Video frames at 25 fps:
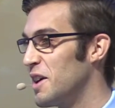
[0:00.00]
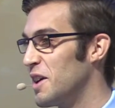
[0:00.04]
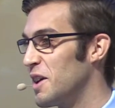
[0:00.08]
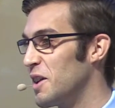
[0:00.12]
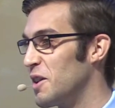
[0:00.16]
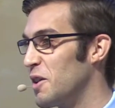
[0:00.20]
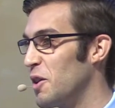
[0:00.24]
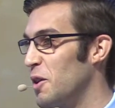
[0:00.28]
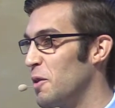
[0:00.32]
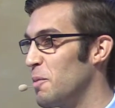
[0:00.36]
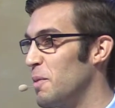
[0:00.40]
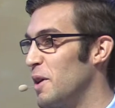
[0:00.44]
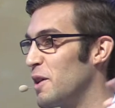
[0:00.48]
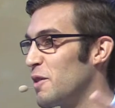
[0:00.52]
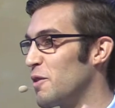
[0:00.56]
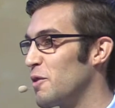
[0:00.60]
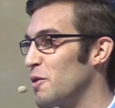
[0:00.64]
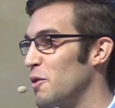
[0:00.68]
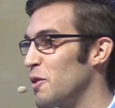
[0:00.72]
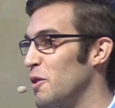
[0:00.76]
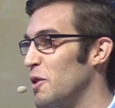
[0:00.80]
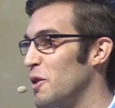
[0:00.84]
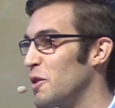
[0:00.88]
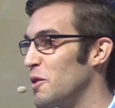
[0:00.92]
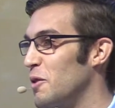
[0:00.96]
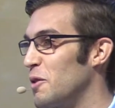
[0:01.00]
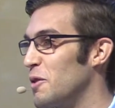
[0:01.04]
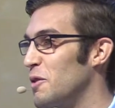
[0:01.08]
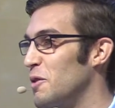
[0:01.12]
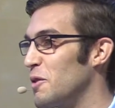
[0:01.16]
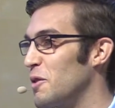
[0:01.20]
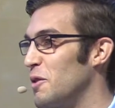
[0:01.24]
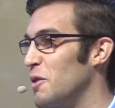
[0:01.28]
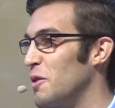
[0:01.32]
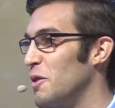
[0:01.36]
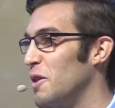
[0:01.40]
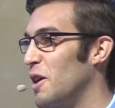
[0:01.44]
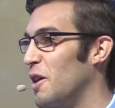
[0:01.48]
nochmal zurück und
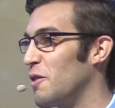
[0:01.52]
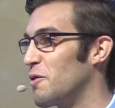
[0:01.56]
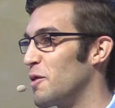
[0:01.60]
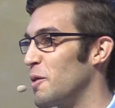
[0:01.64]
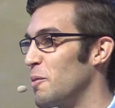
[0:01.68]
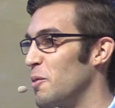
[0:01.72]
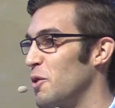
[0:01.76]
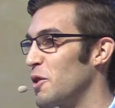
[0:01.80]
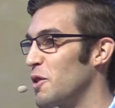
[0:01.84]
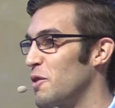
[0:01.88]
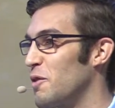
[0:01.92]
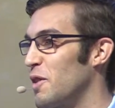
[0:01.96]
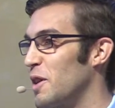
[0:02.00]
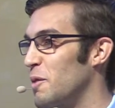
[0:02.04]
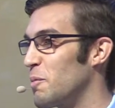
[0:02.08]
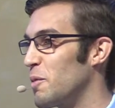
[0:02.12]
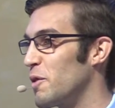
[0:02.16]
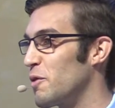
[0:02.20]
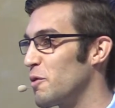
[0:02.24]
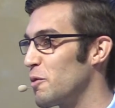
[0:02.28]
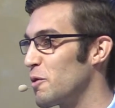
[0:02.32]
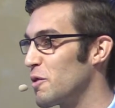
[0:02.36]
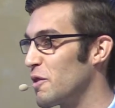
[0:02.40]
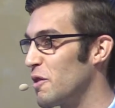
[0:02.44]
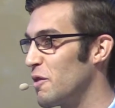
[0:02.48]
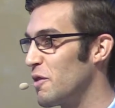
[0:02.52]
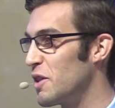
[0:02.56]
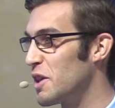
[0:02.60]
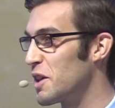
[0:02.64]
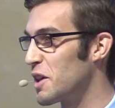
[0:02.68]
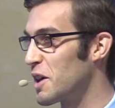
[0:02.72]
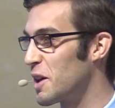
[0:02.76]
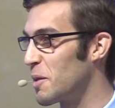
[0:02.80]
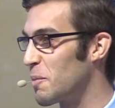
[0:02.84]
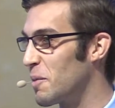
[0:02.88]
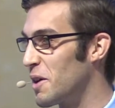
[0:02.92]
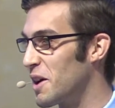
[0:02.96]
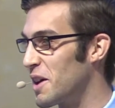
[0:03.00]
auf dem Rückweg besucht er wieder
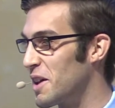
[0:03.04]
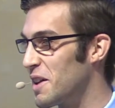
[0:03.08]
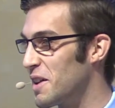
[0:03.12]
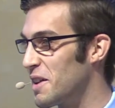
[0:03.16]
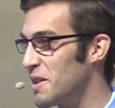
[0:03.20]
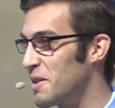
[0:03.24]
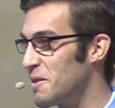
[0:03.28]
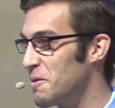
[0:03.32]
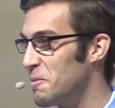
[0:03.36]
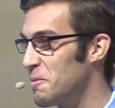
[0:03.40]
Gemeinden.